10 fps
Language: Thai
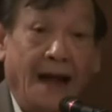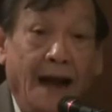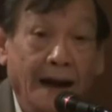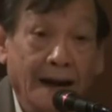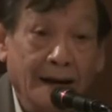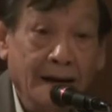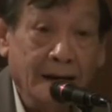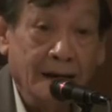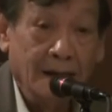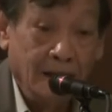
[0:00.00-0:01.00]
ต่างกัน
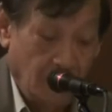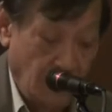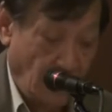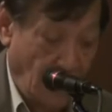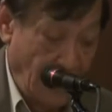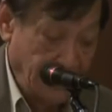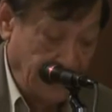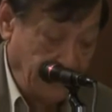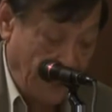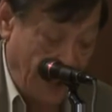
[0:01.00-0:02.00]
เพราะสองห้า
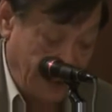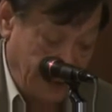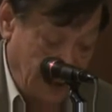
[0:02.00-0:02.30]
สี่แปด